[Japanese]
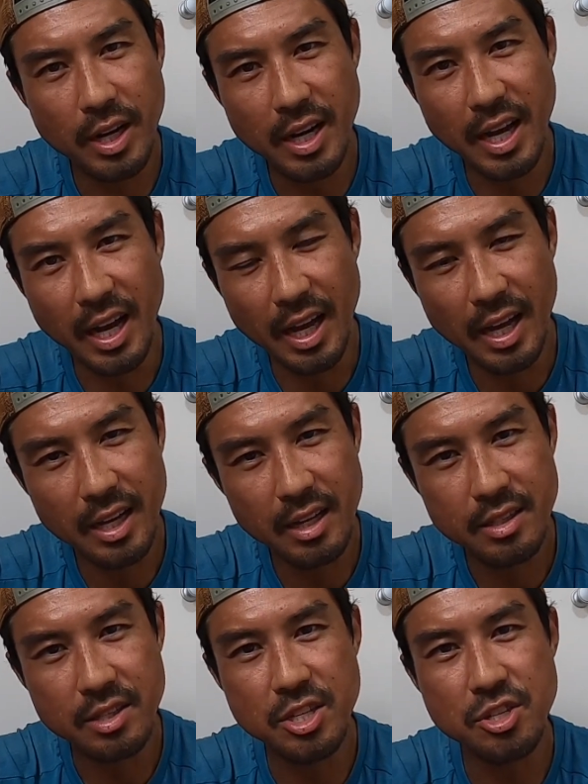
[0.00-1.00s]
から
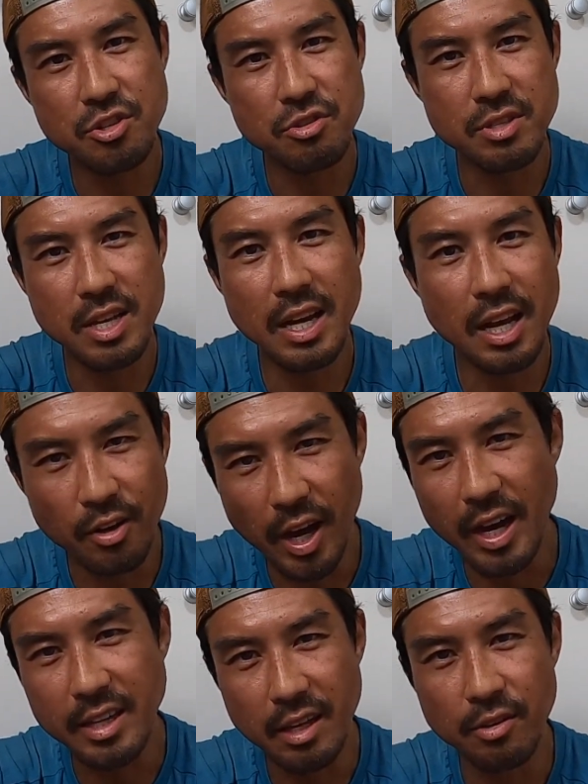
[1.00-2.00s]
27
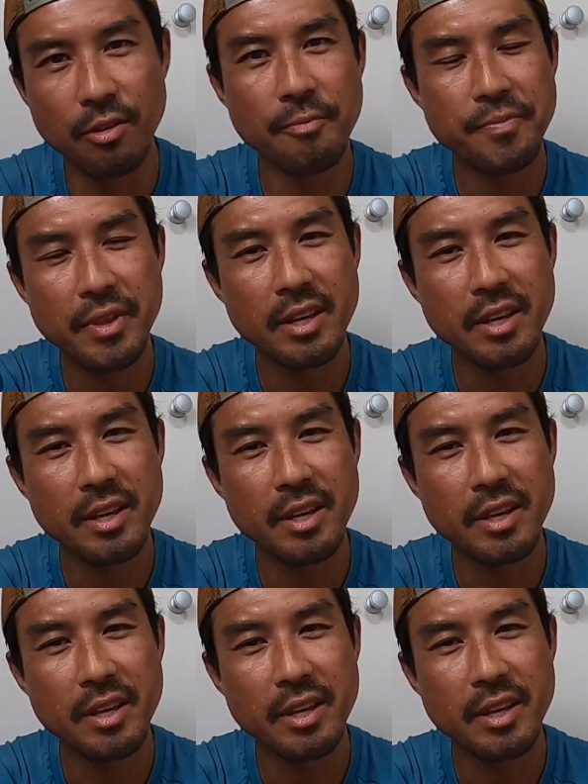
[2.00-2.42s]
の間の